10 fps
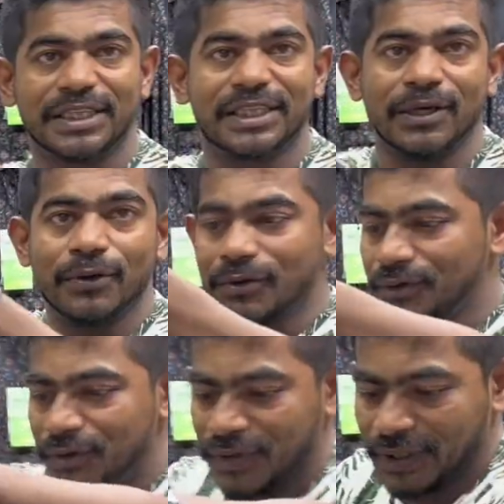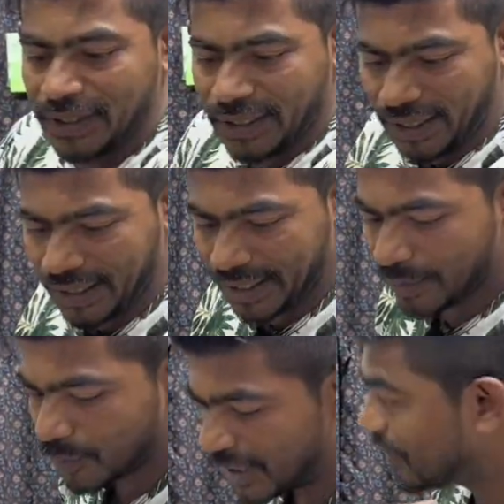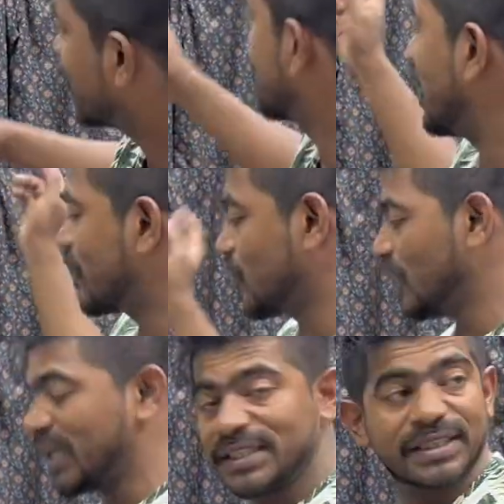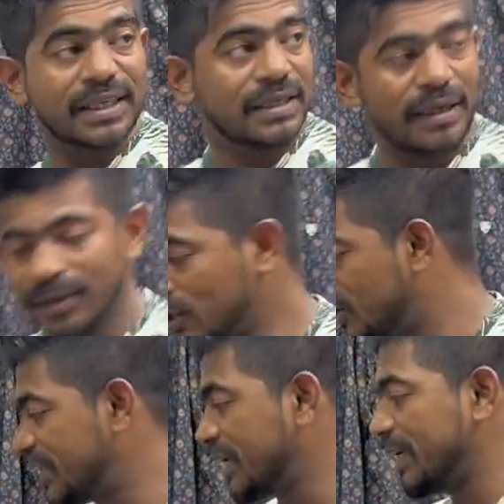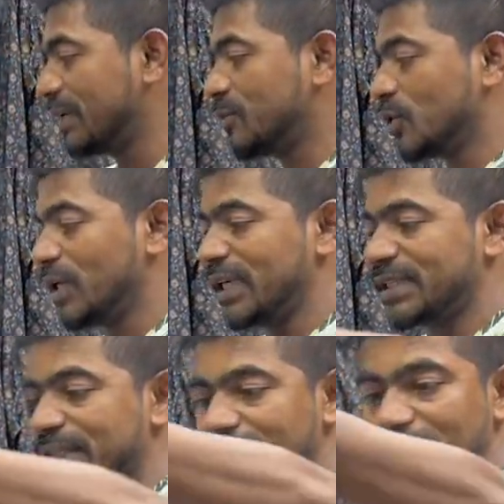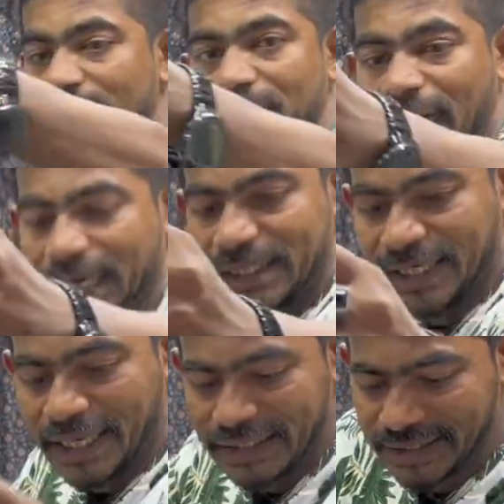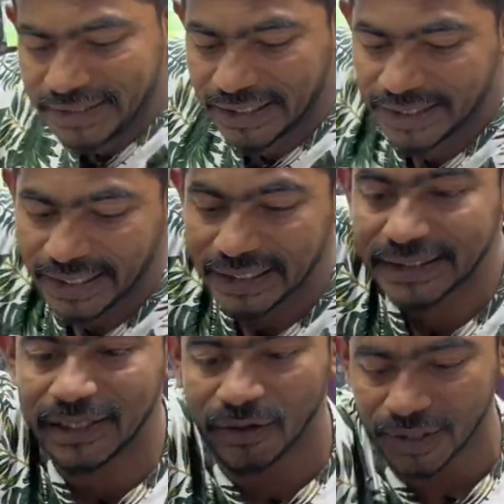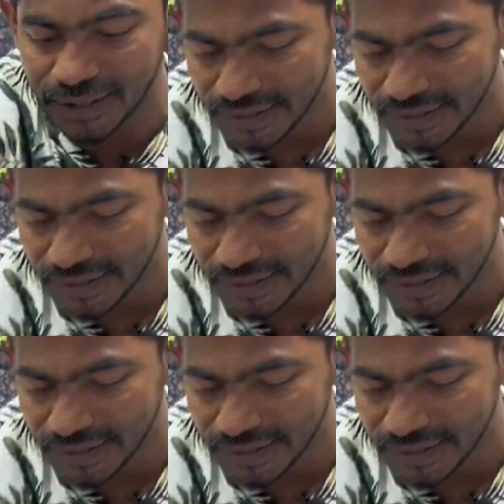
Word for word: ছিল আচ্ছা হ্যাঁ এর মধ্যে আমাদের শার্ট চলে আসছে আমাদের শীতের আইটেম চলে আসছে আর এই যে গেঞ্জি যা দেখাচ্ছি রনি